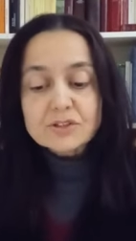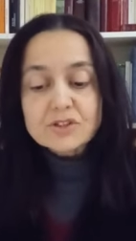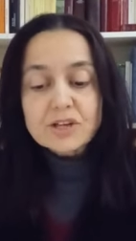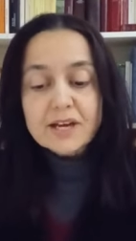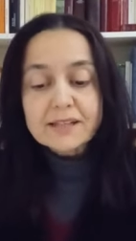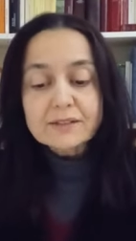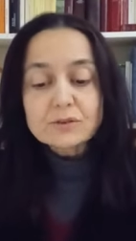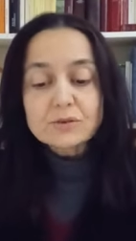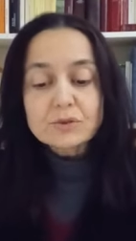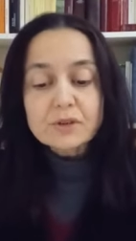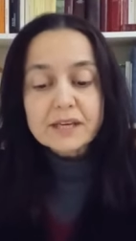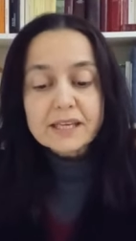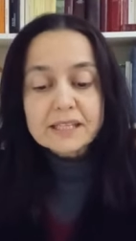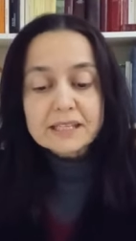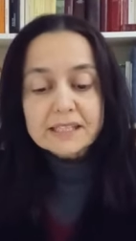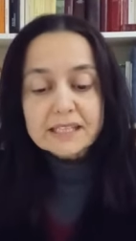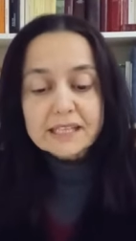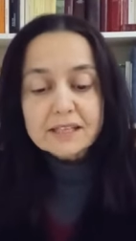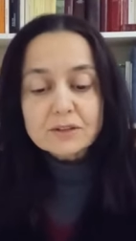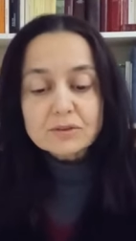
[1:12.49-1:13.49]
dicendo che
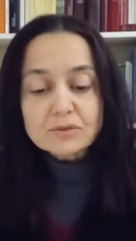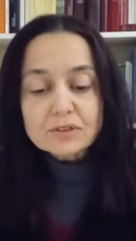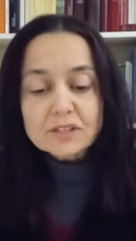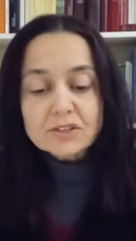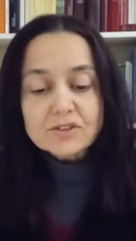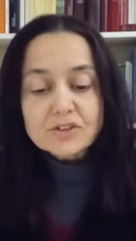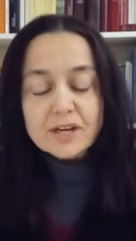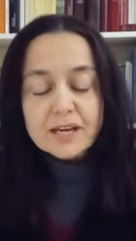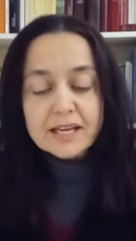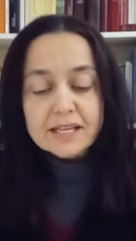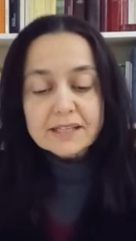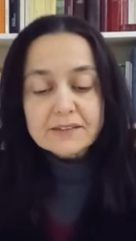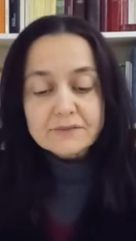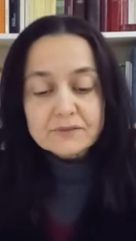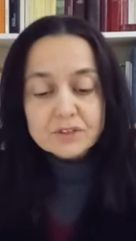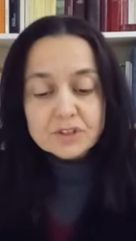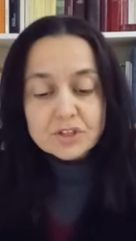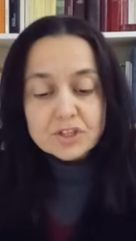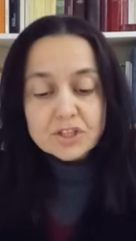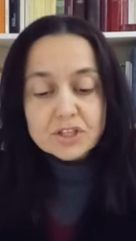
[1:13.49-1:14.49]
il regno dei cieli
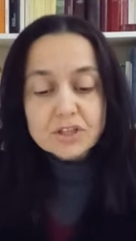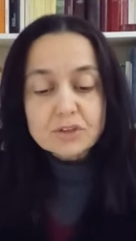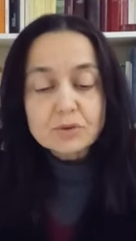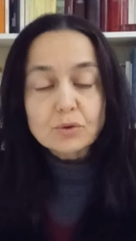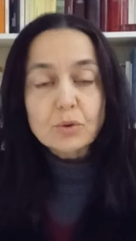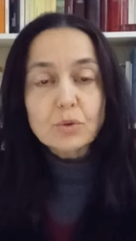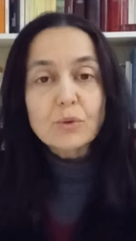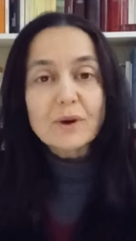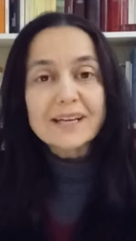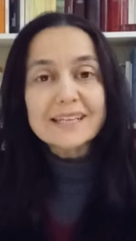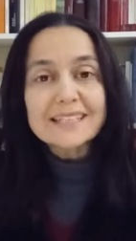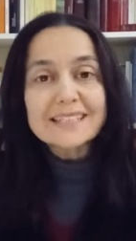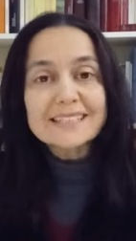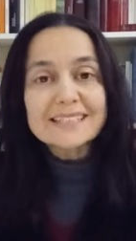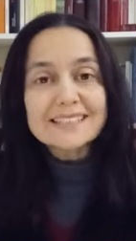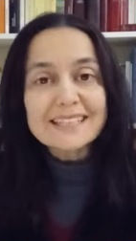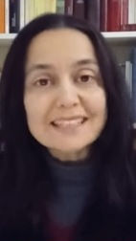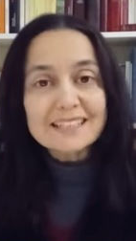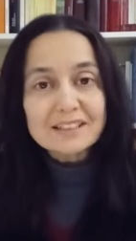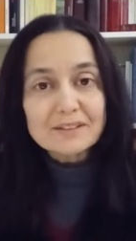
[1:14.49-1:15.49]
è vicino,
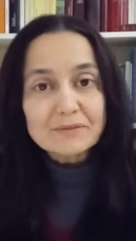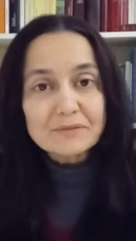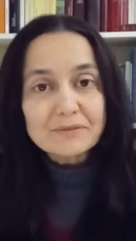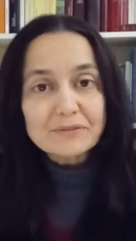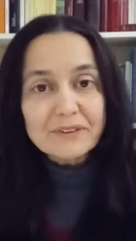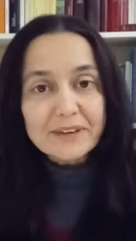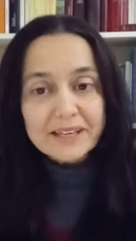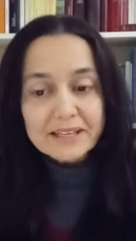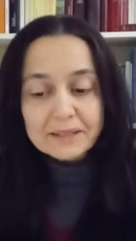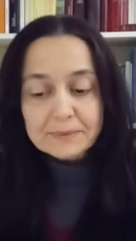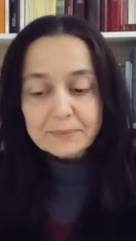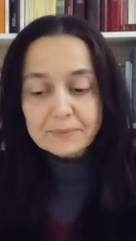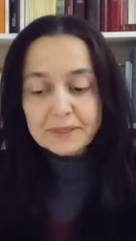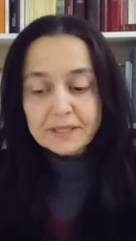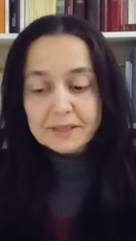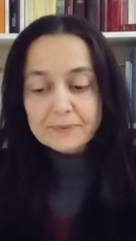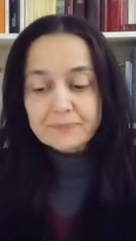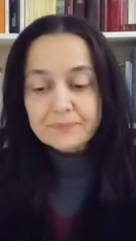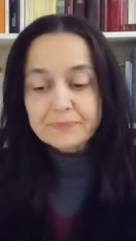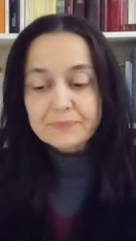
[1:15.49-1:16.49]
guarite gli
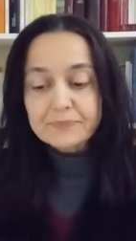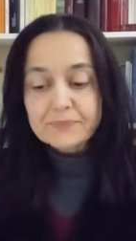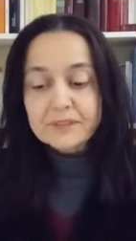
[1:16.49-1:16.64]
infermi,